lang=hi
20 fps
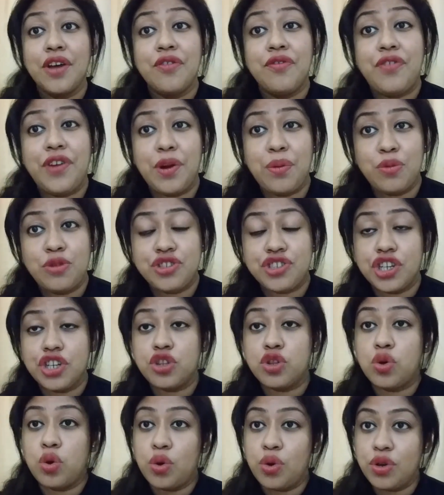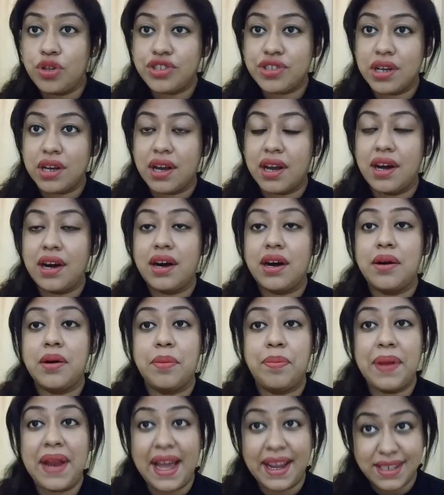फिर मुझे दोनों जगह
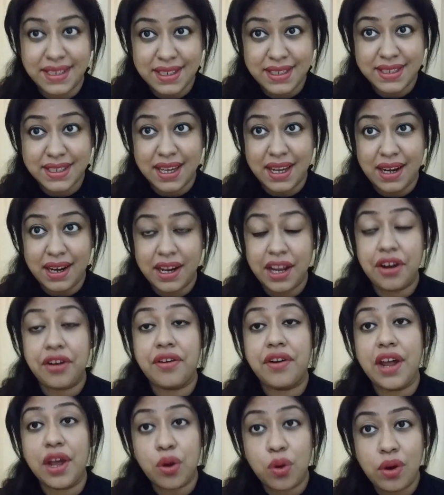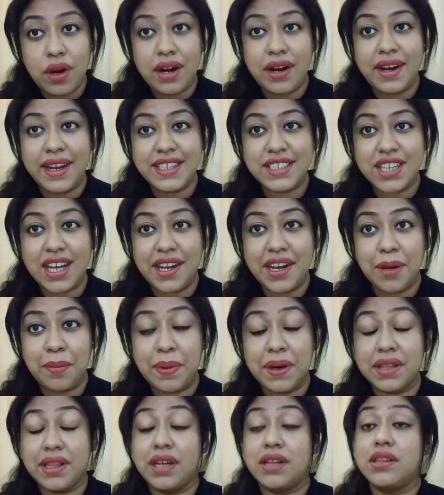प्रैक्टिस के लिए रेगुलरली जाना
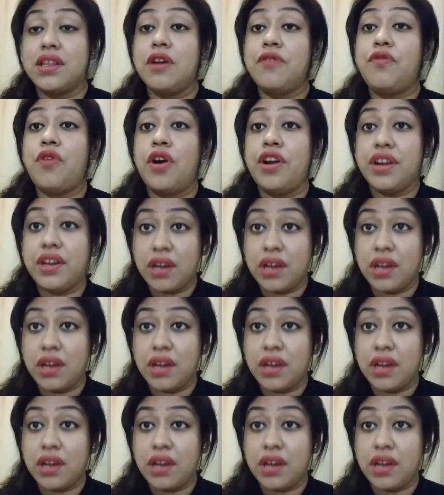पड़ता था फॉर